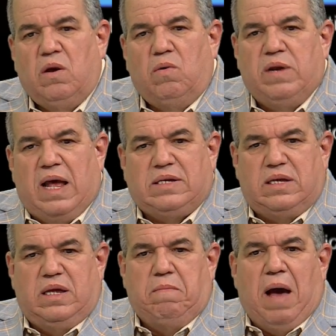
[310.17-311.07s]
unas
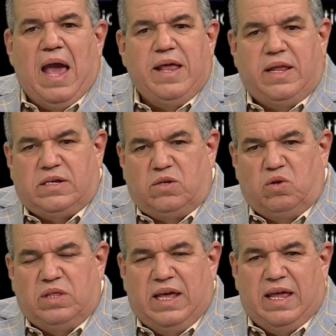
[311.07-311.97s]
imágenes
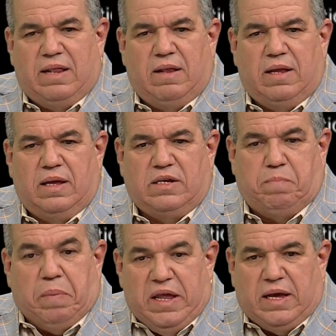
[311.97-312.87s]
donde él
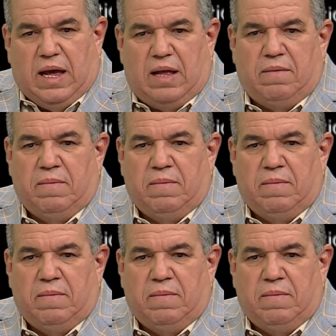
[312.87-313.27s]
explica,